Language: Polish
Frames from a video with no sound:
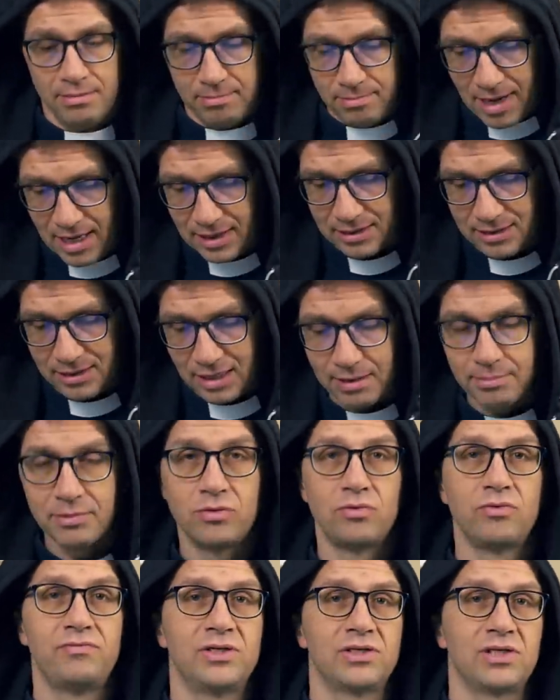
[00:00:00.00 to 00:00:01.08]
ma,
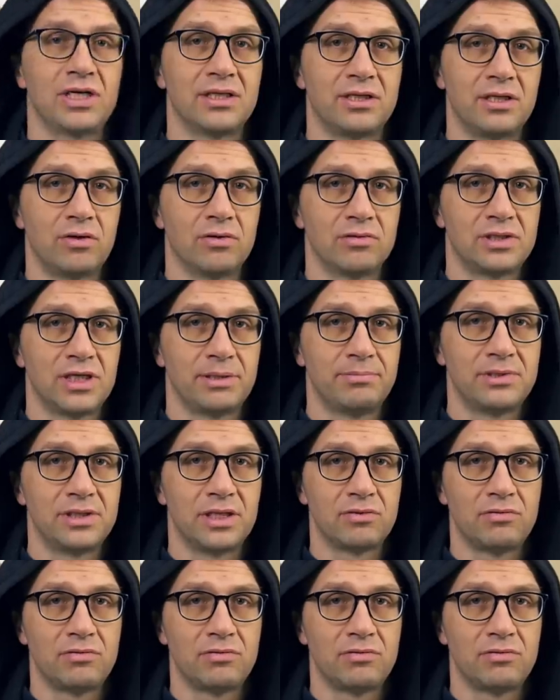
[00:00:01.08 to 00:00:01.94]
znamy również antykoncepcję,